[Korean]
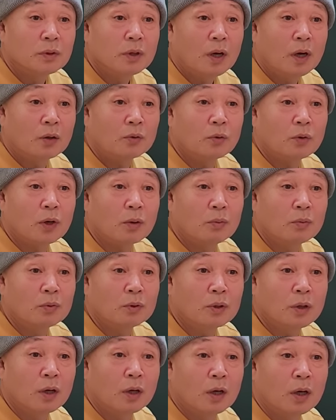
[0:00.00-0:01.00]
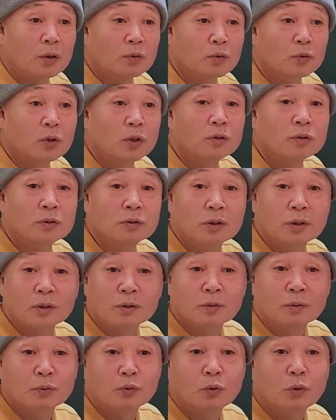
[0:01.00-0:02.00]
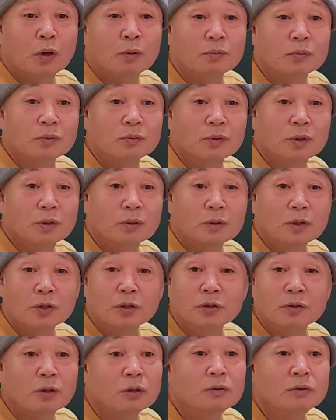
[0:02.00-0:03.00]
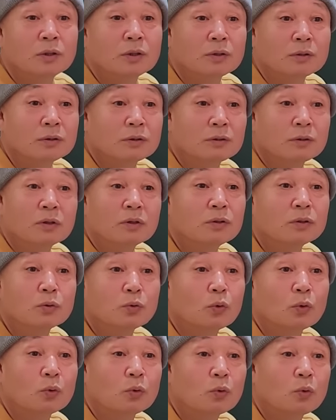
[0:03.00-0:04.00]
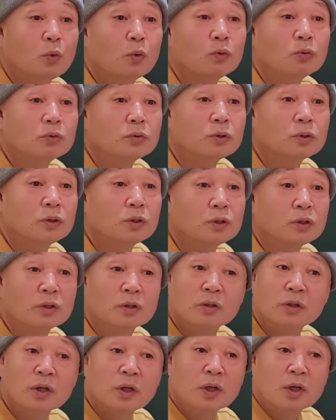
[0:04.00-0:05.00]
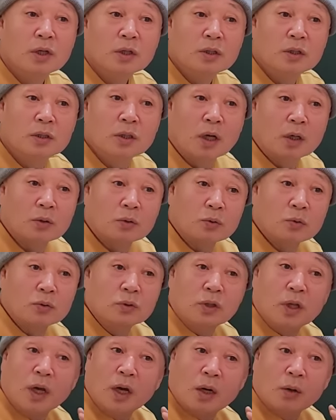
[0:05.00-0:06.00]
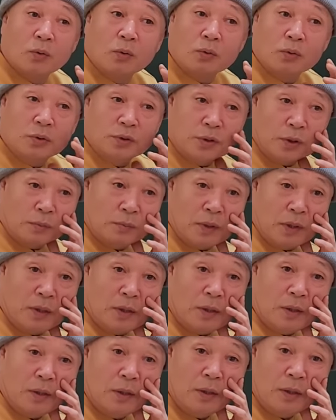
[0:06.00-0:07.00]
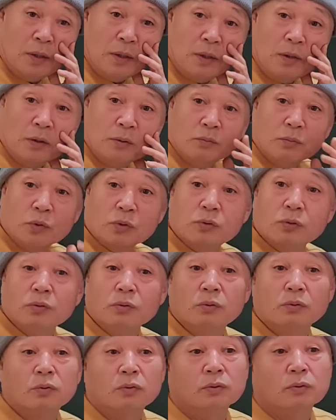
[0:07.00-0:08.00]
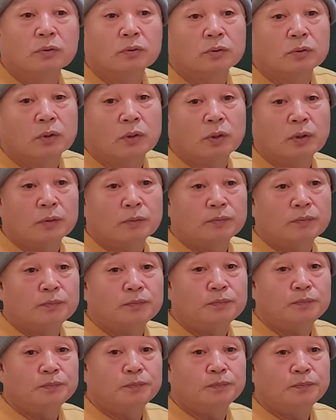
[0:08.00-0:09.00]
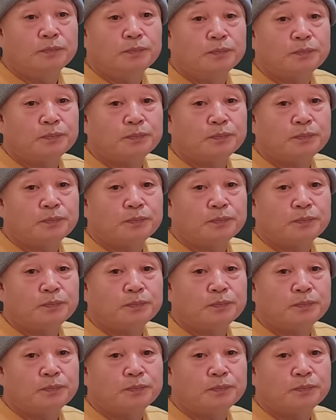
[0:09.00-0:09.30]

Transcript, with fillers: 학교 가보니까 교장 선생님, 교감 선생님, 이 선생들 하는 꼴들이 이건 이 학교는 내 학원은 정말 뭐 그런, 그런 거잖아. 음.